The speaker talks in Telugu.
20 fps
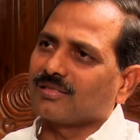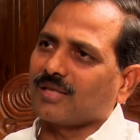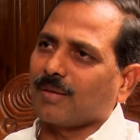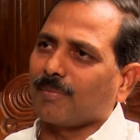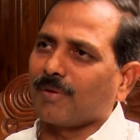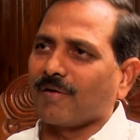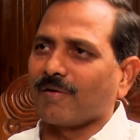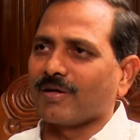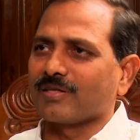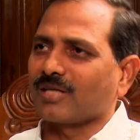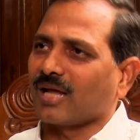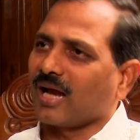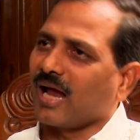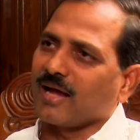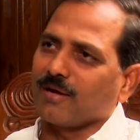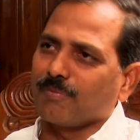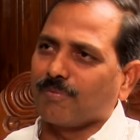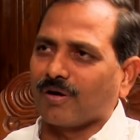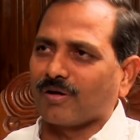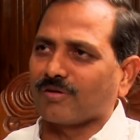సమావేశాలు
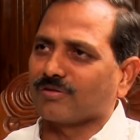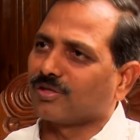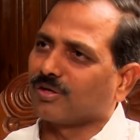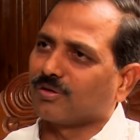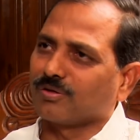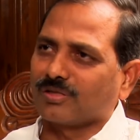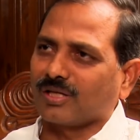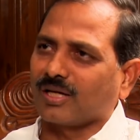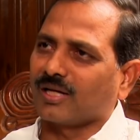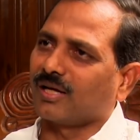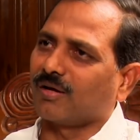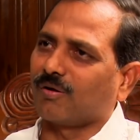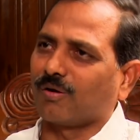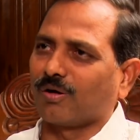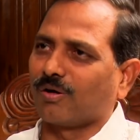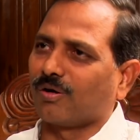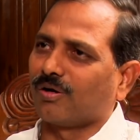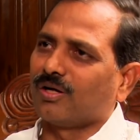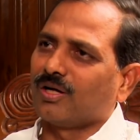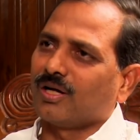ఆగిపోవడం జరుగుతాయి
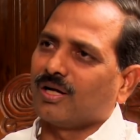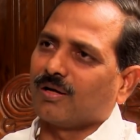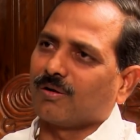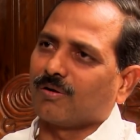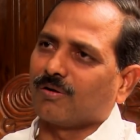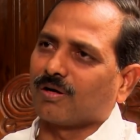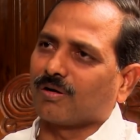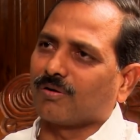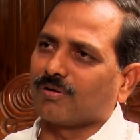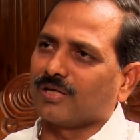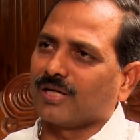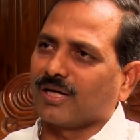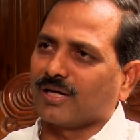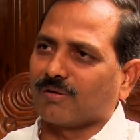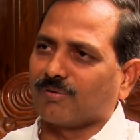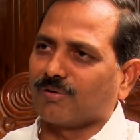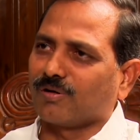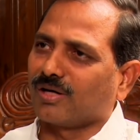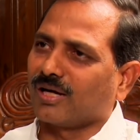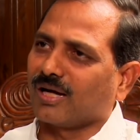ఎవరో గొడవ
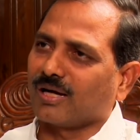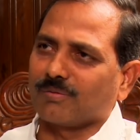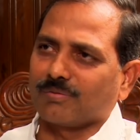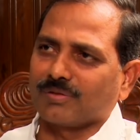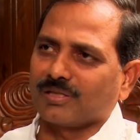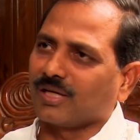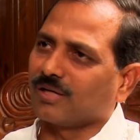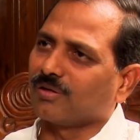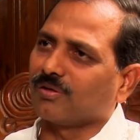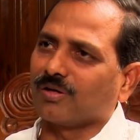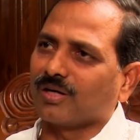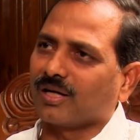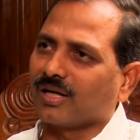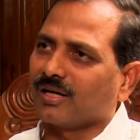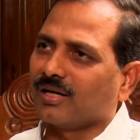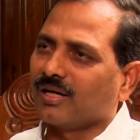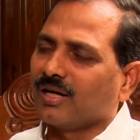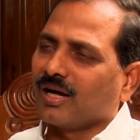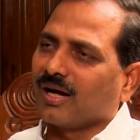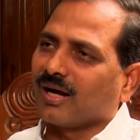చేయటమో లేకపోతే ఏదో
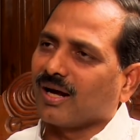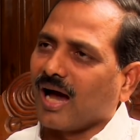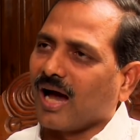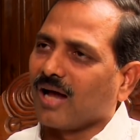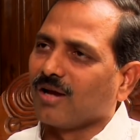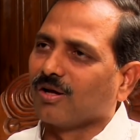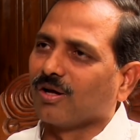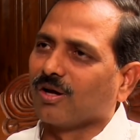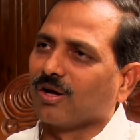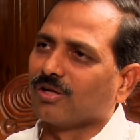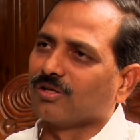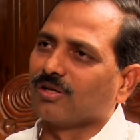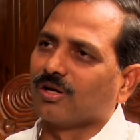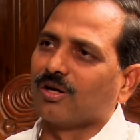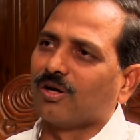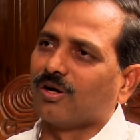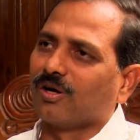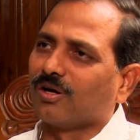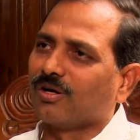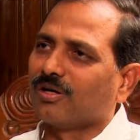ఒకటి నాలుగు
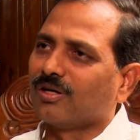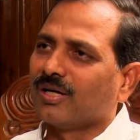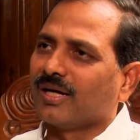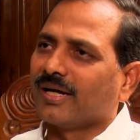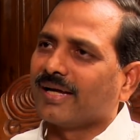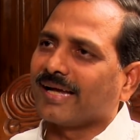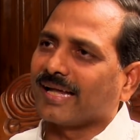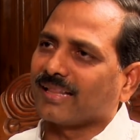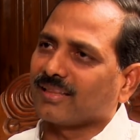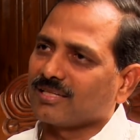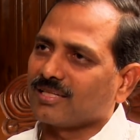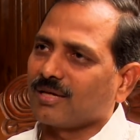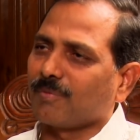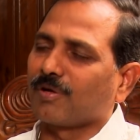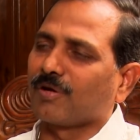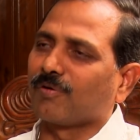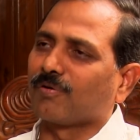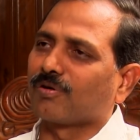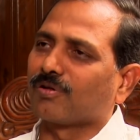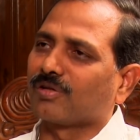రోజుల్లో ఎంత
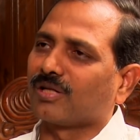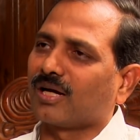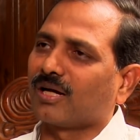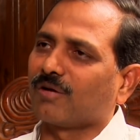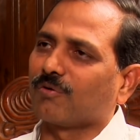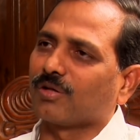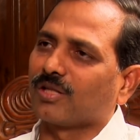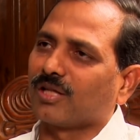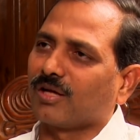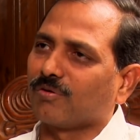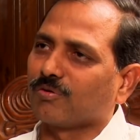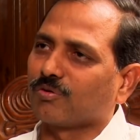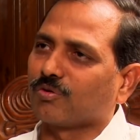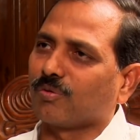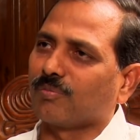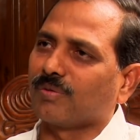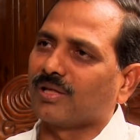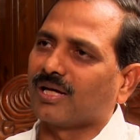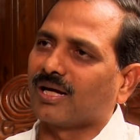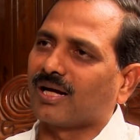సమయం ఉంటుందండి ఉదయం
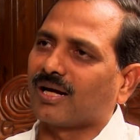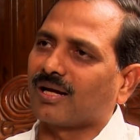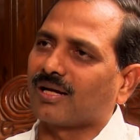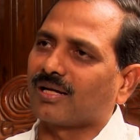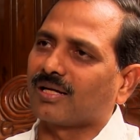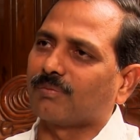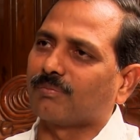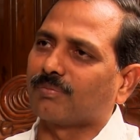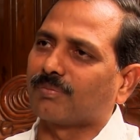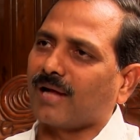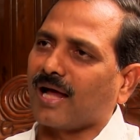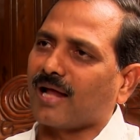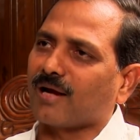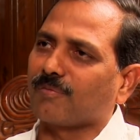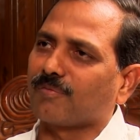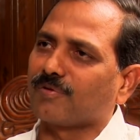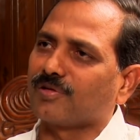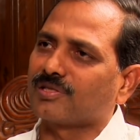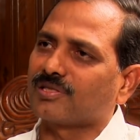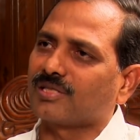తొమ్మిది గంటలకి
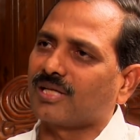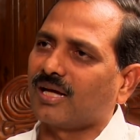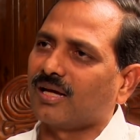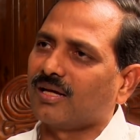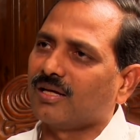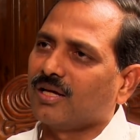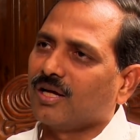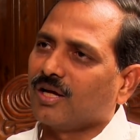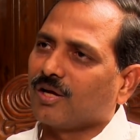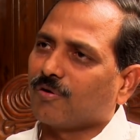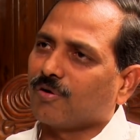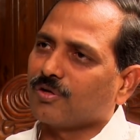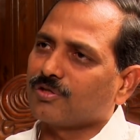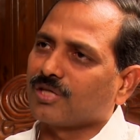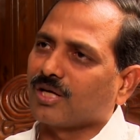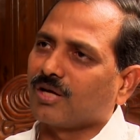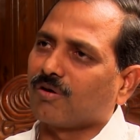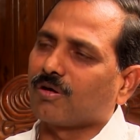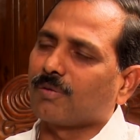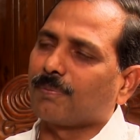ప్రారంభిస్తే
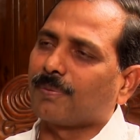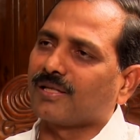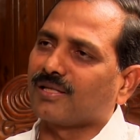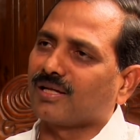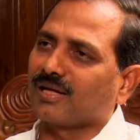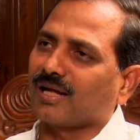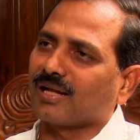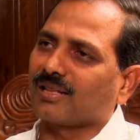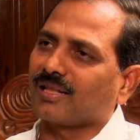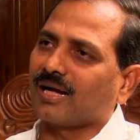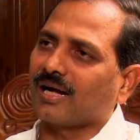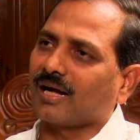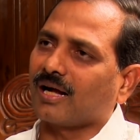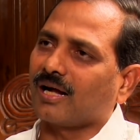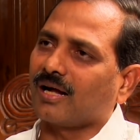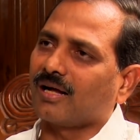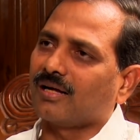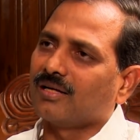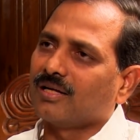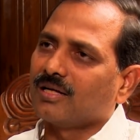క్వశ్చన్ అవర్ పదిన్నర
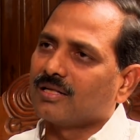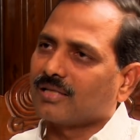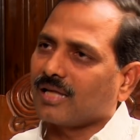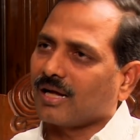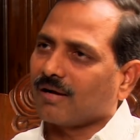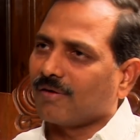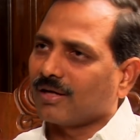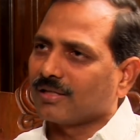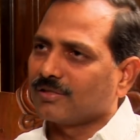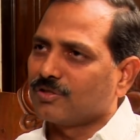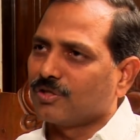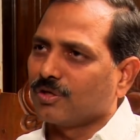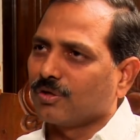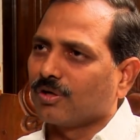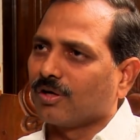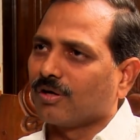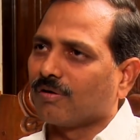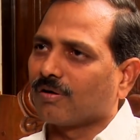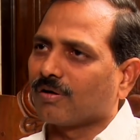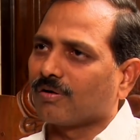దాకా తర్వాత
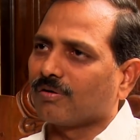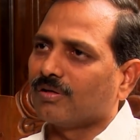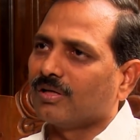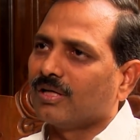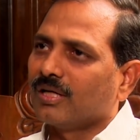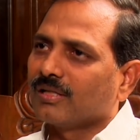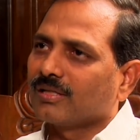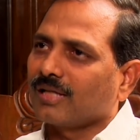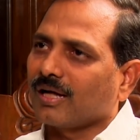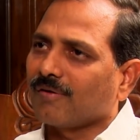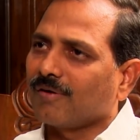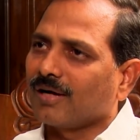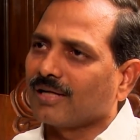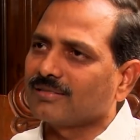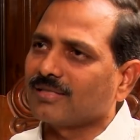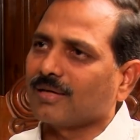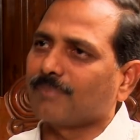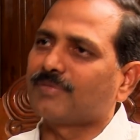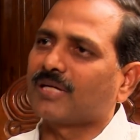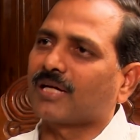జీరో అవరు
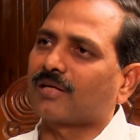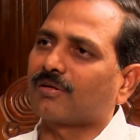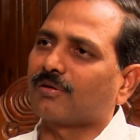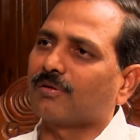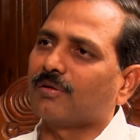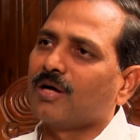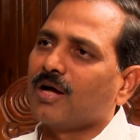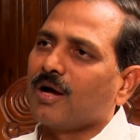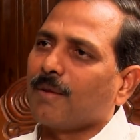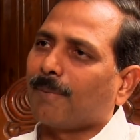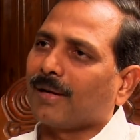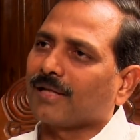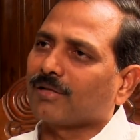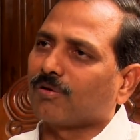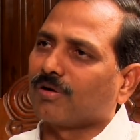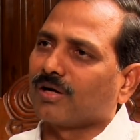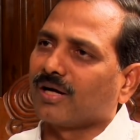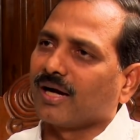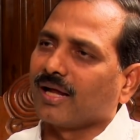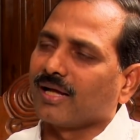తర్వాత సబ్జెక్టు
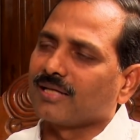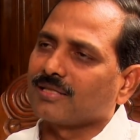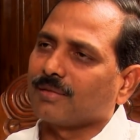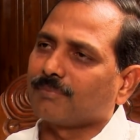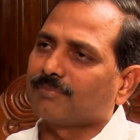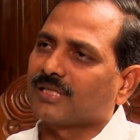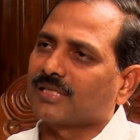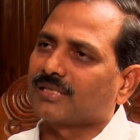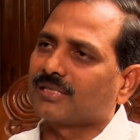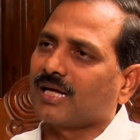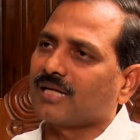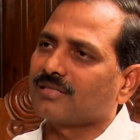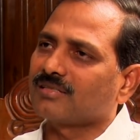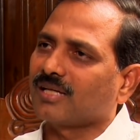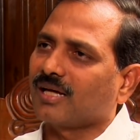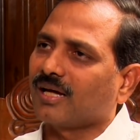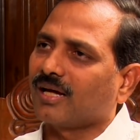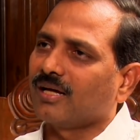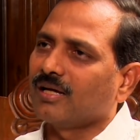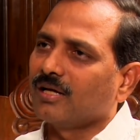పదకొండింటికి సబ్జెక్ట్
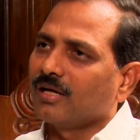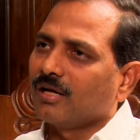చేస్తే